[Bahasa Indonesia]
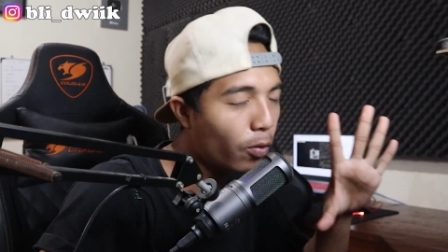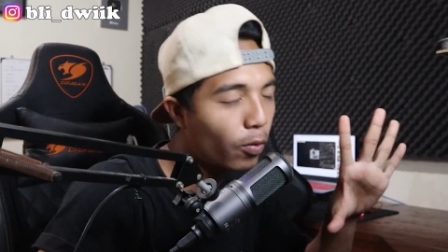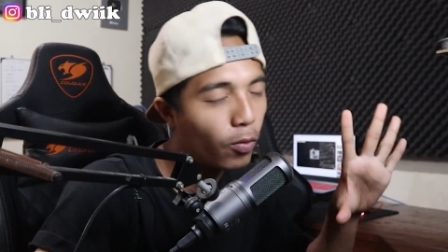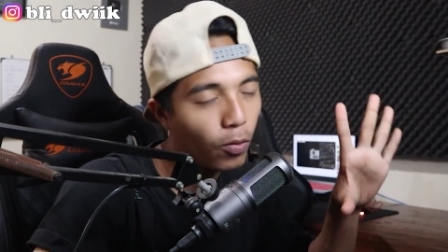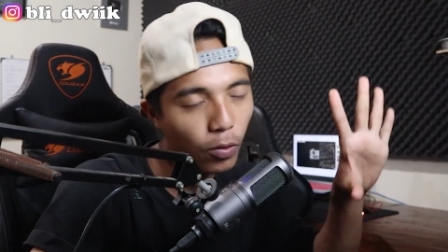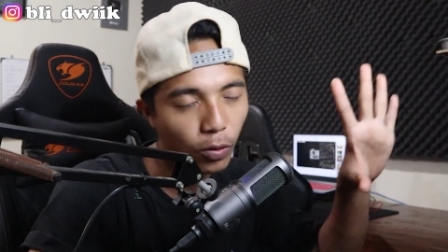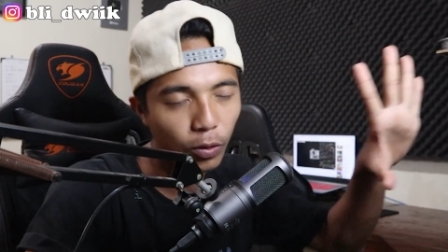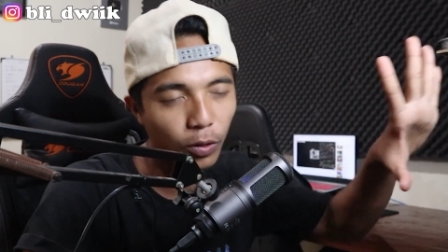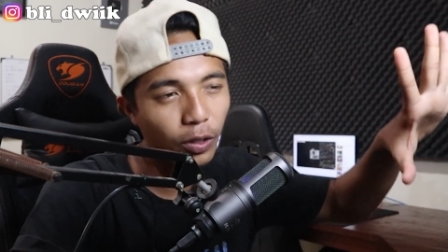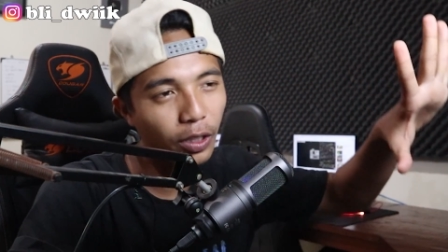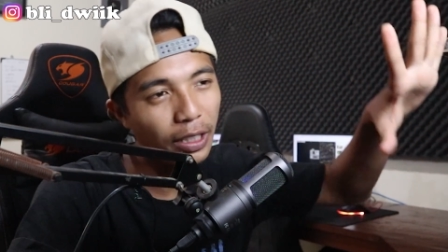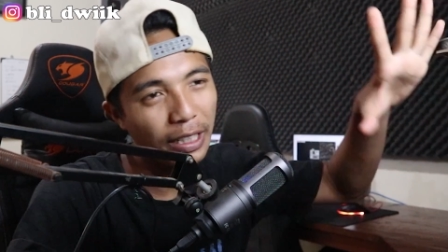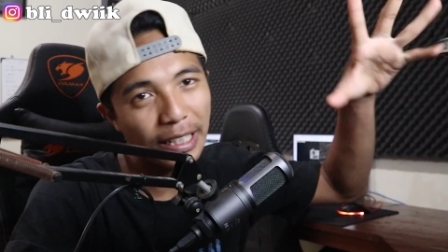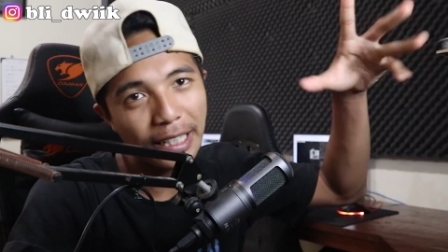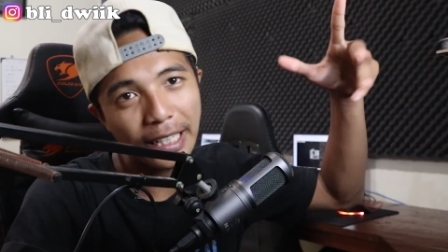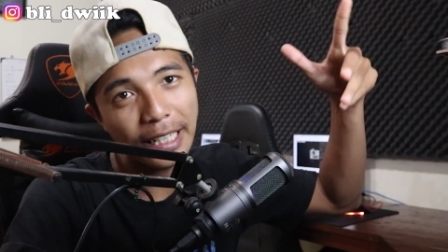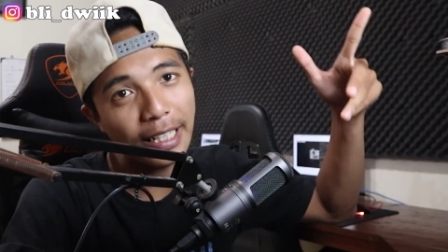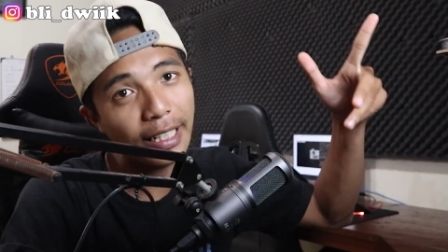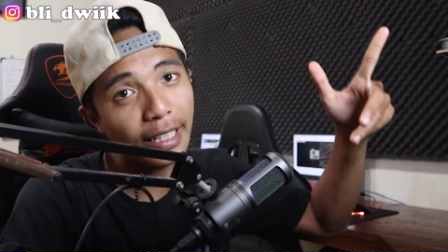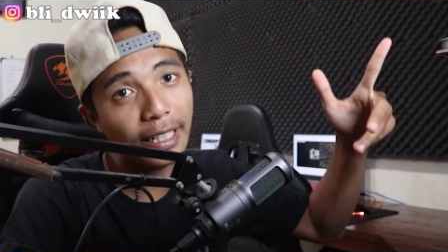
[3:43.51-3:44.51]
Uh,
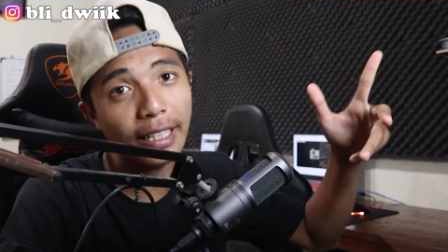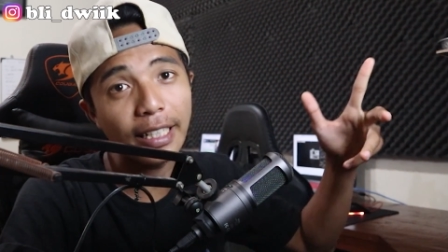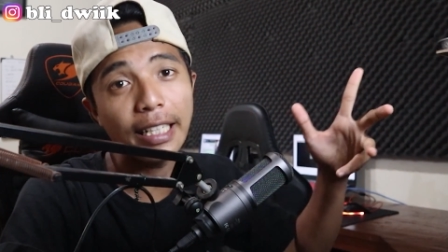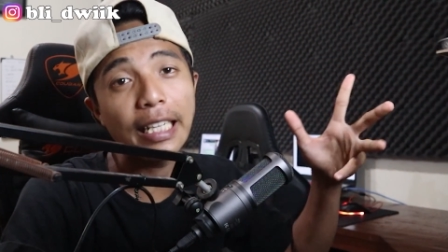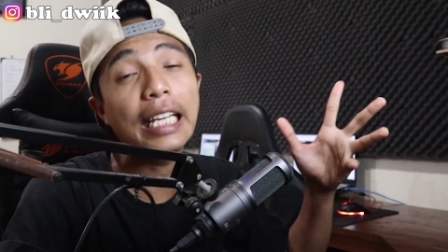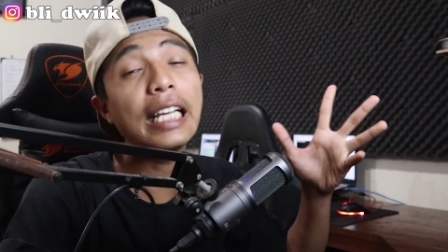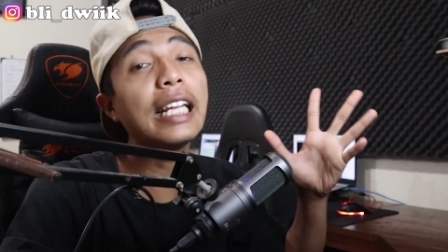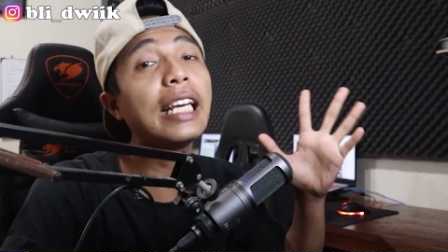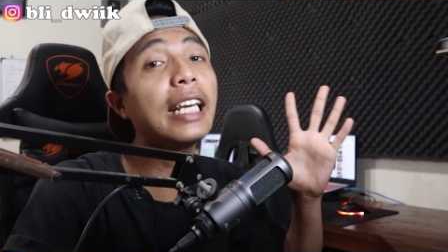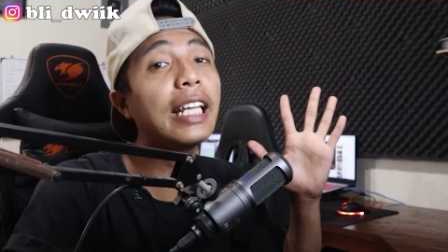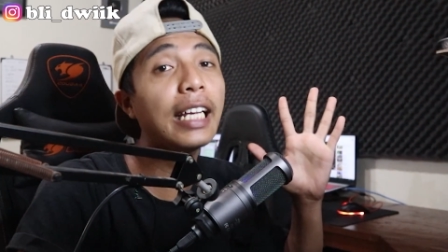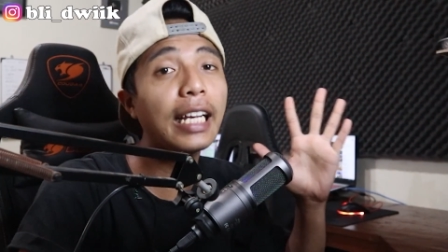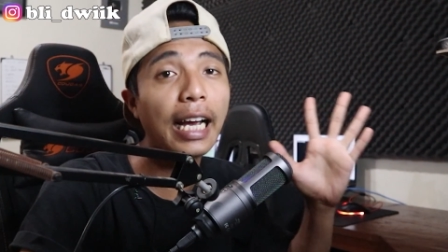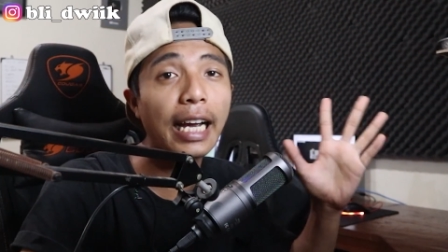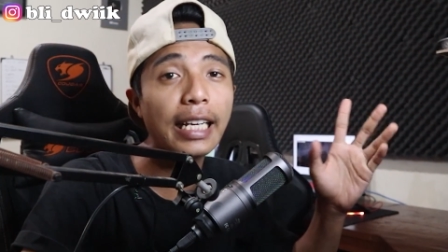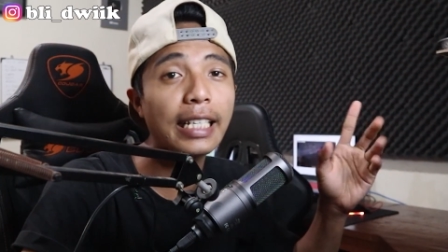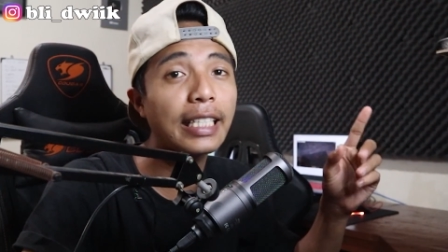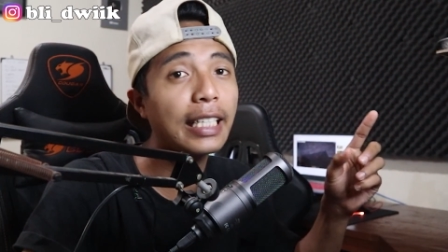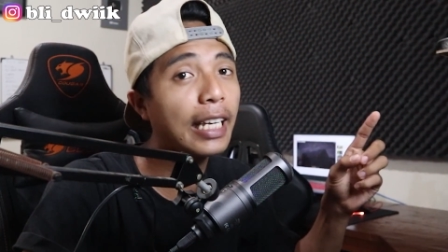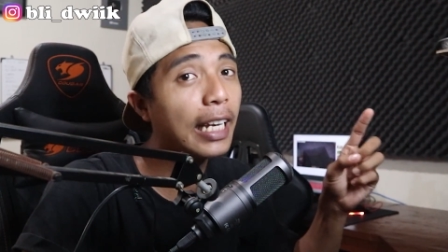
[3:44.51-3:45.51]
ini ini
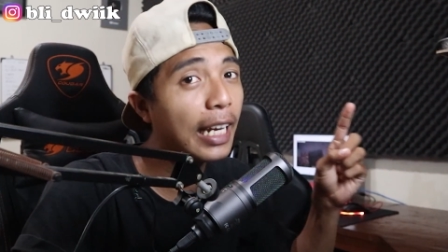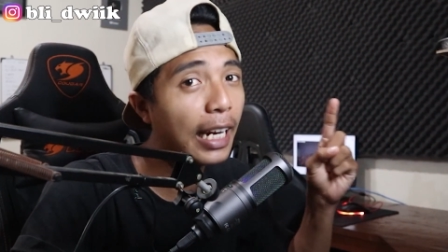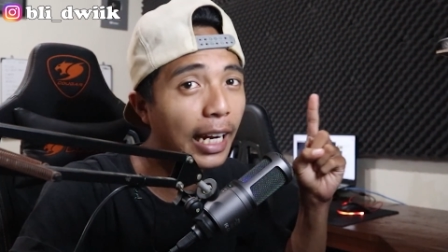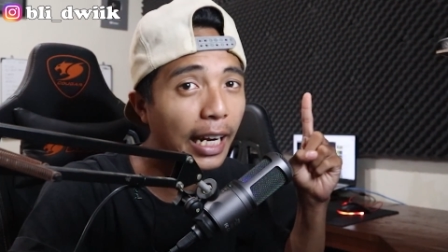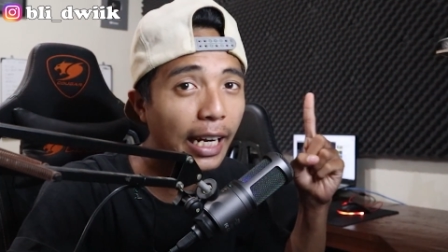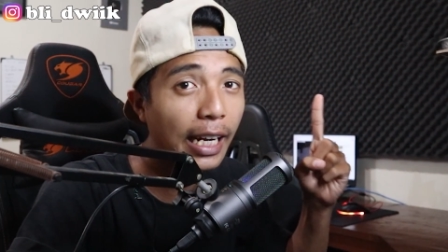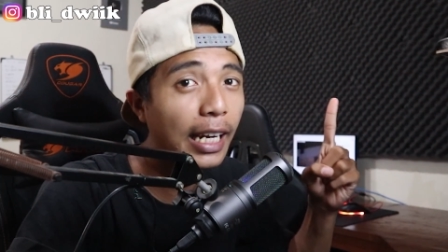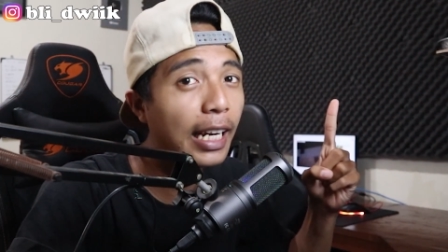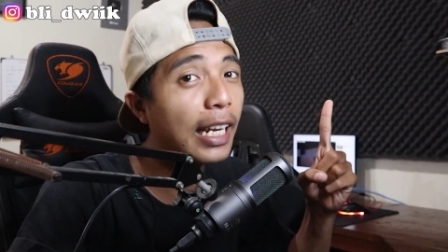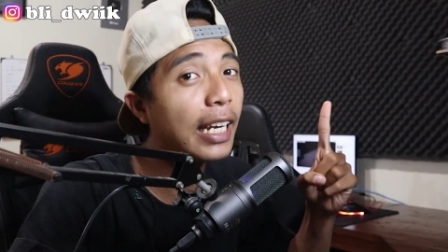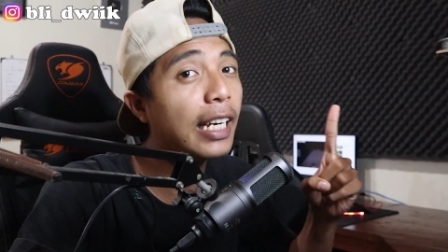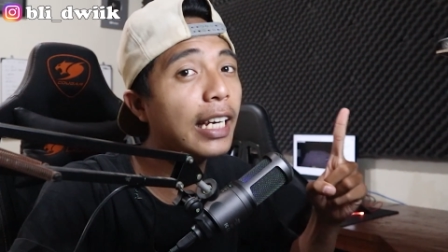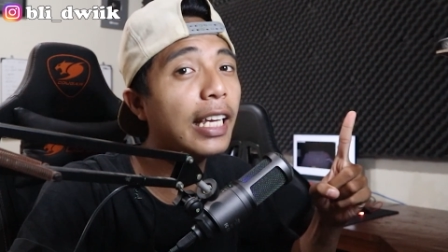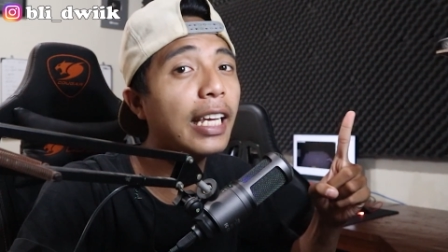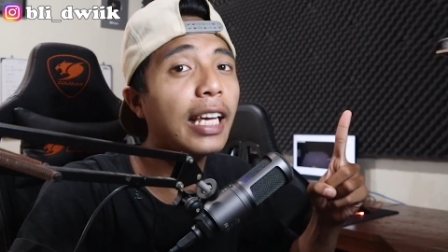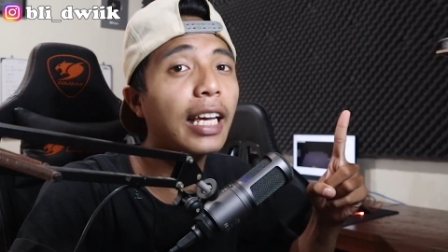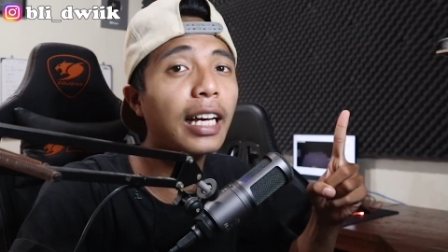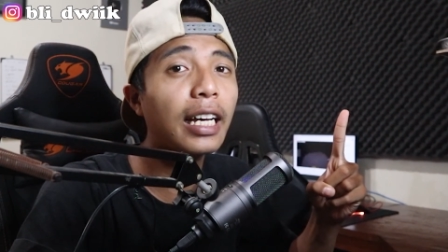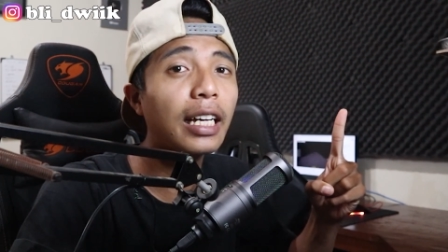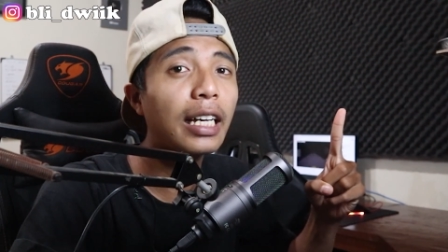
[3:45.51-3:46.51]
guys, ini
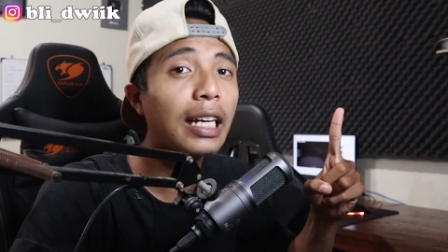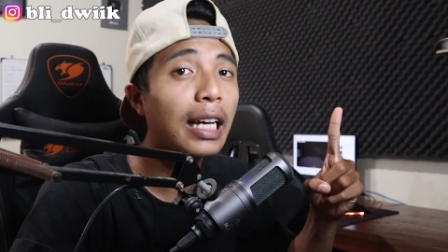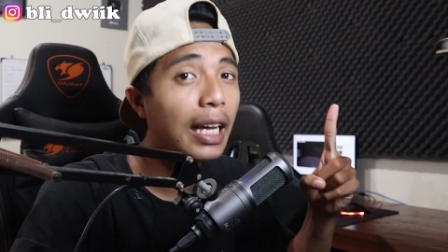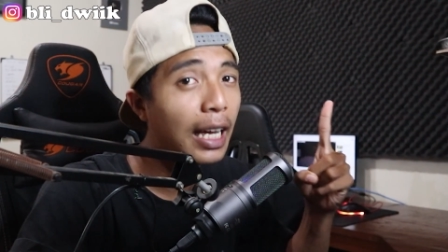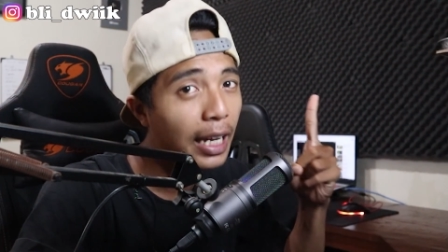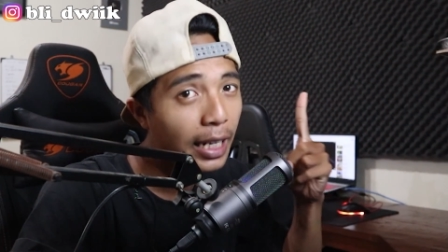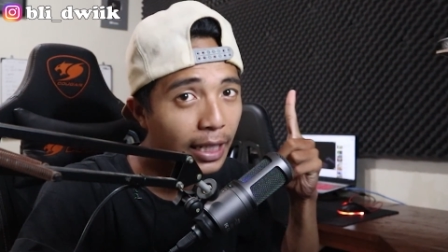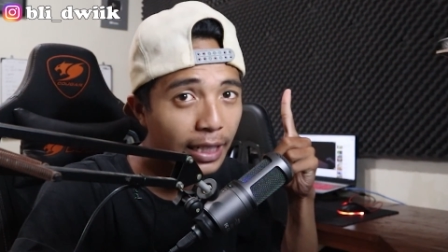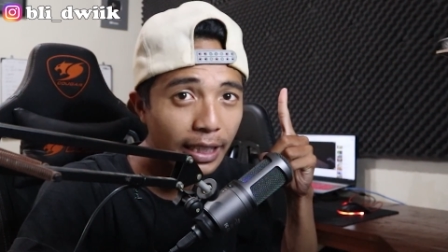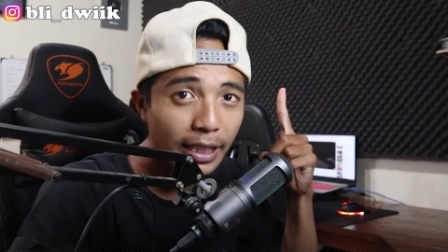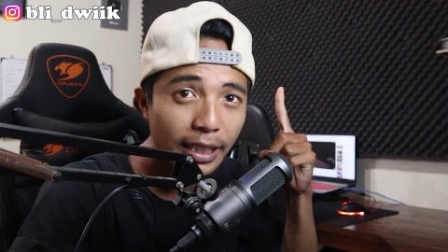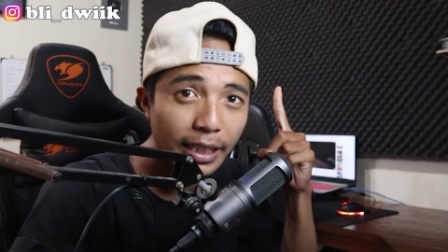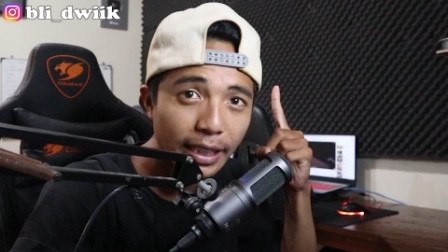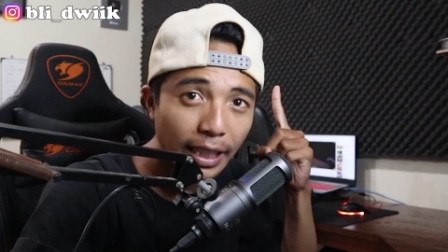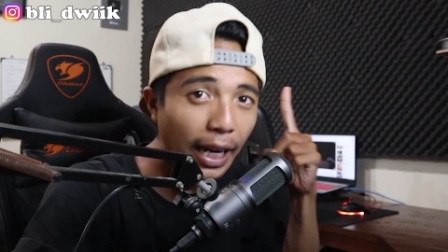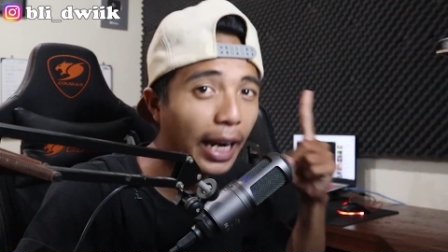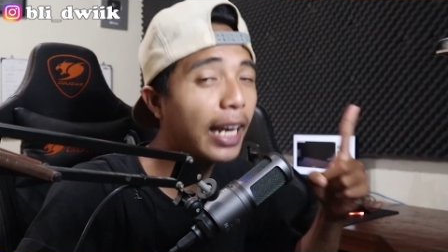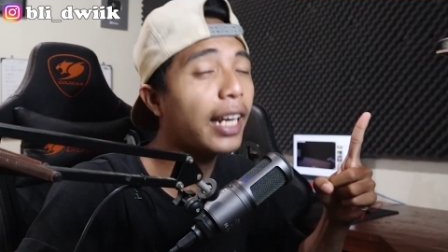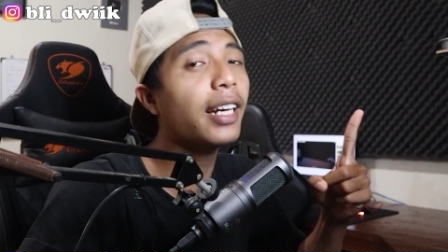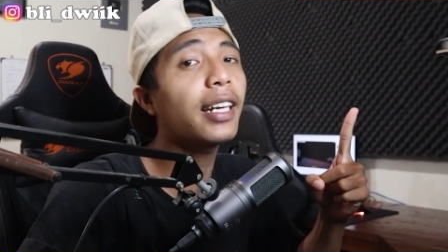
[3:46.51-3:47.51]
dia
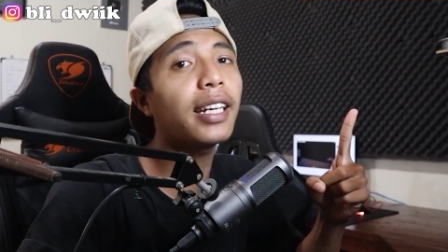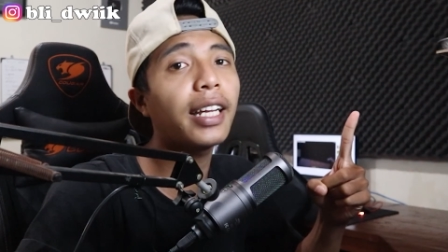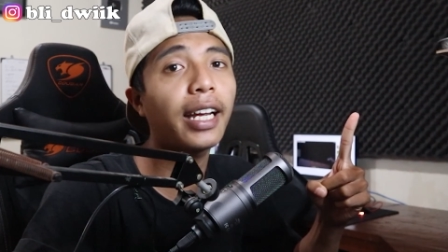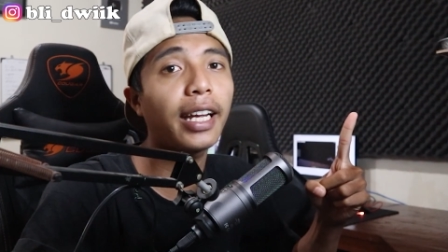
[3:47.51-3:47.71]
siren